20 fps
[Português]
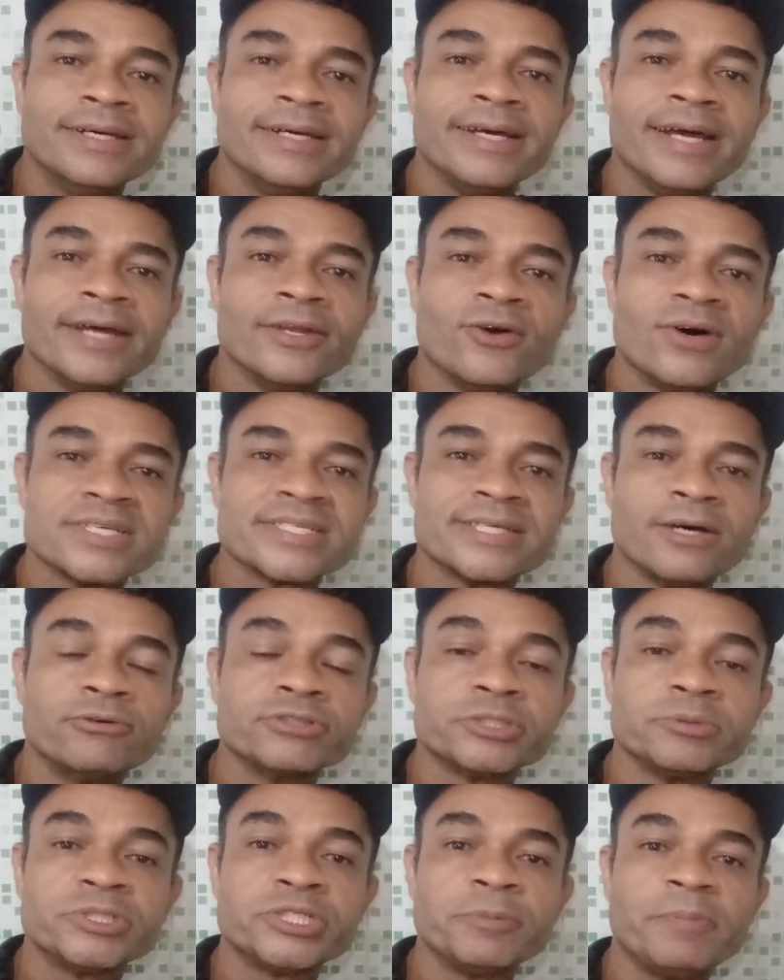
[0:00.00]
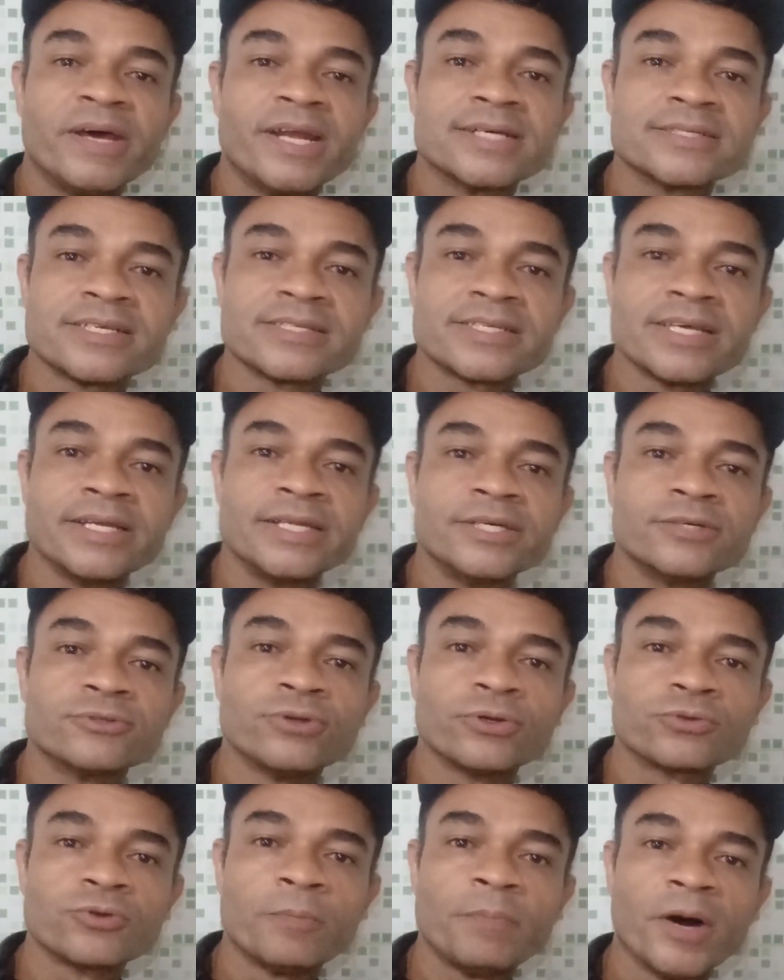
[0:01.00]
É, a nossa última esperança seria o
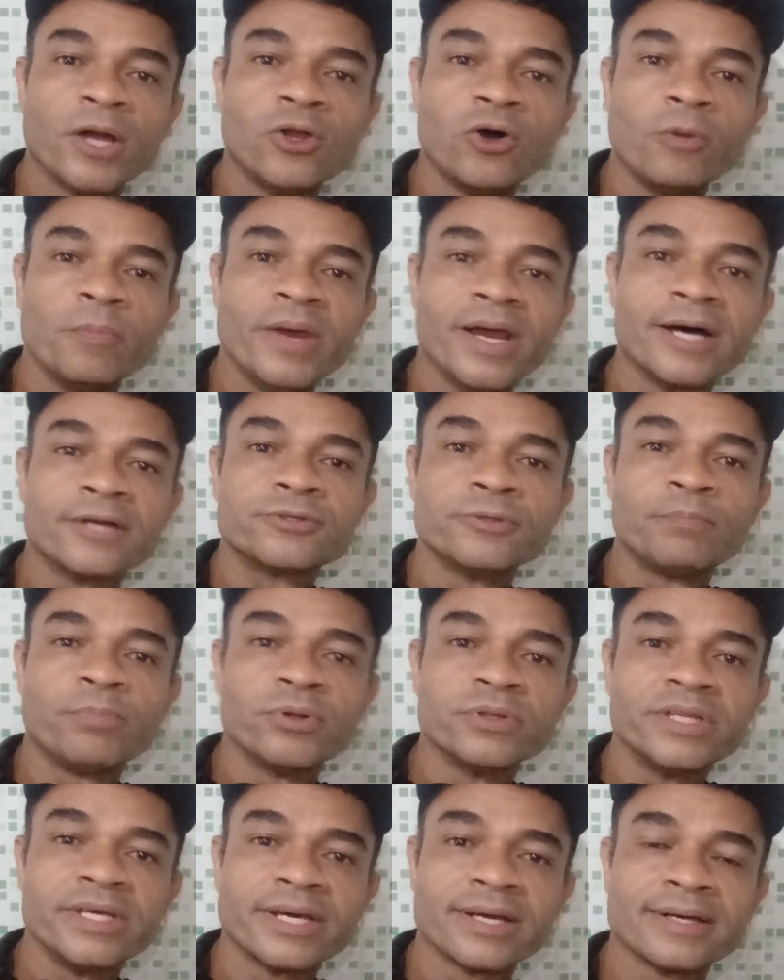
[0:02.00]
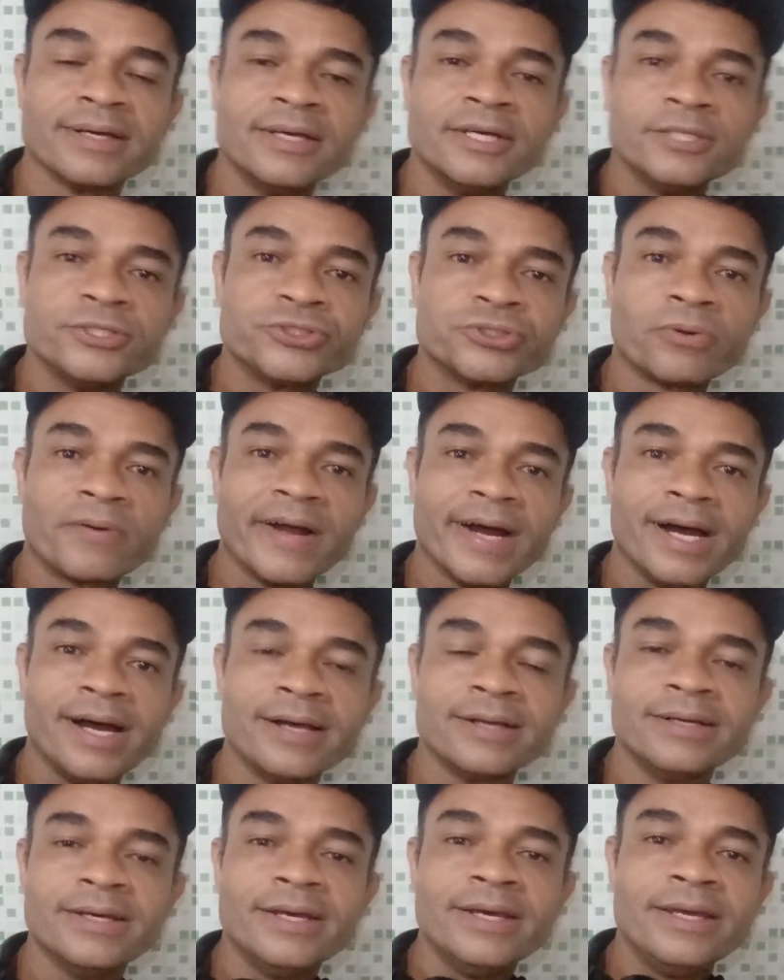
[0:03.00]
Dr. Paulo Roberto poder
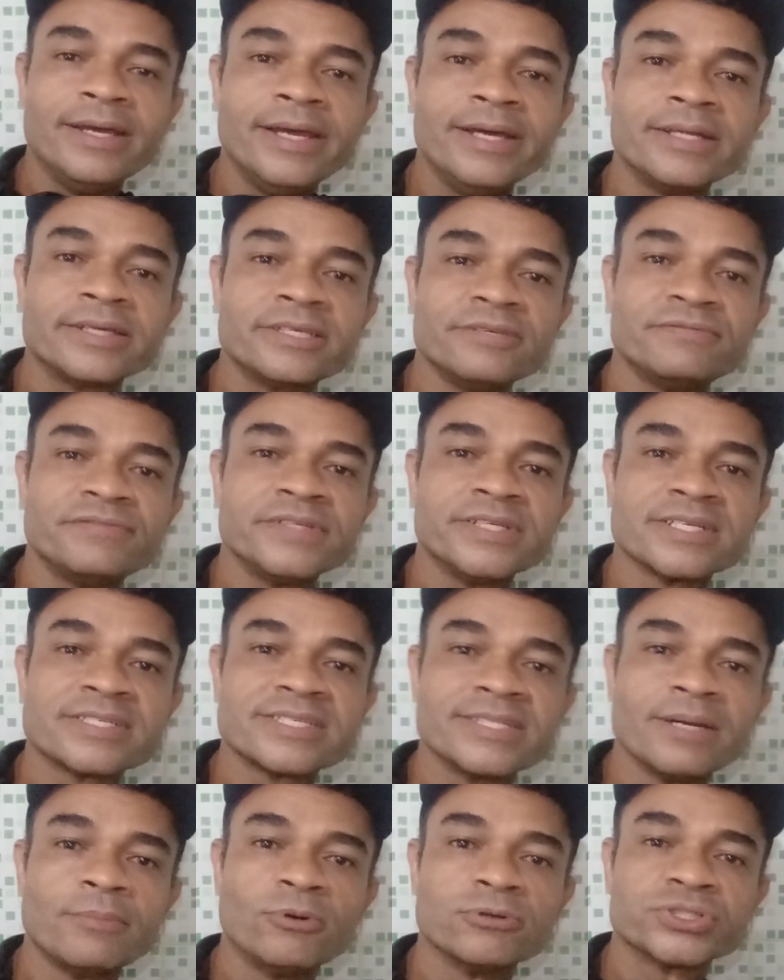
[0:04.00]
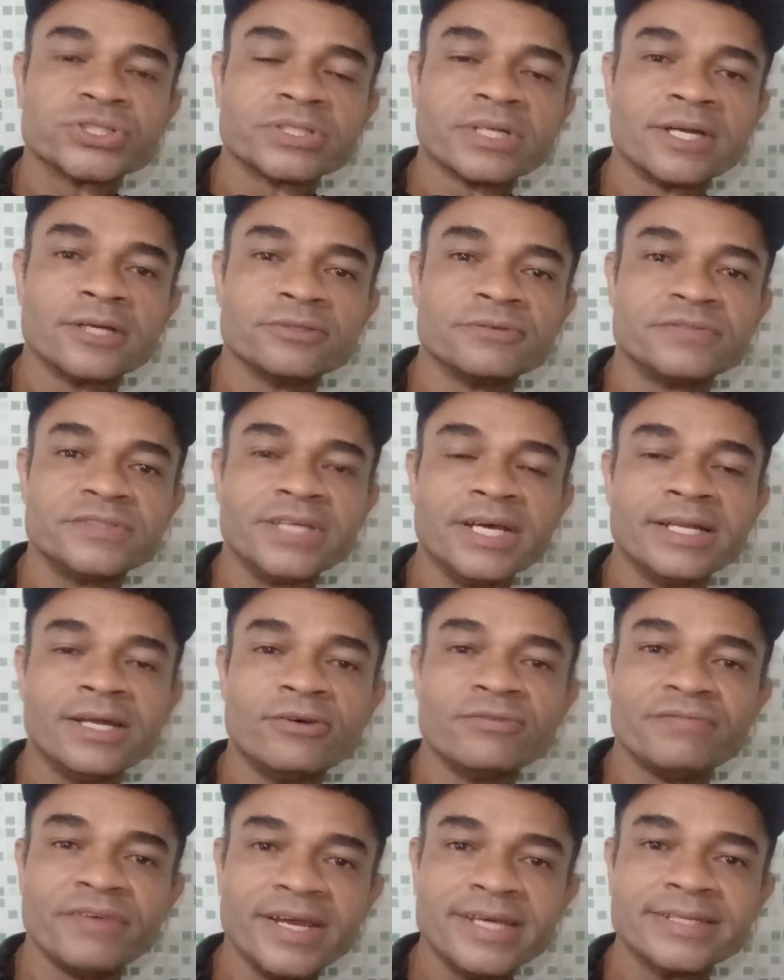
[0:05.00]
julgar, ele que vinha se demonstrando, vinha
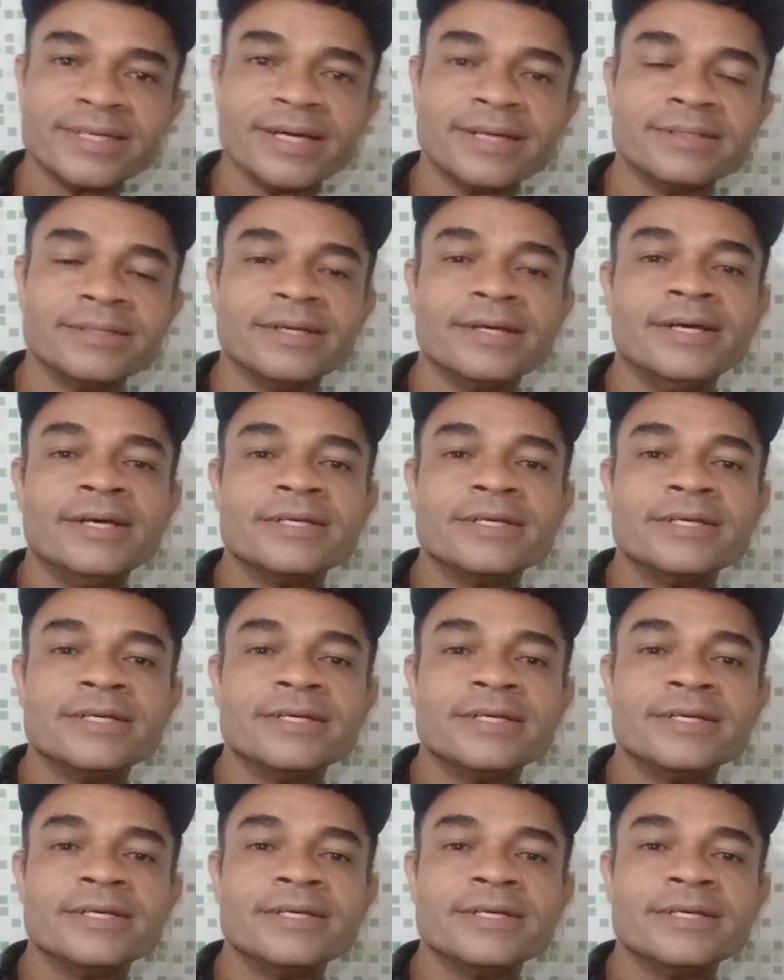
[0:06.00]
não, vem, né?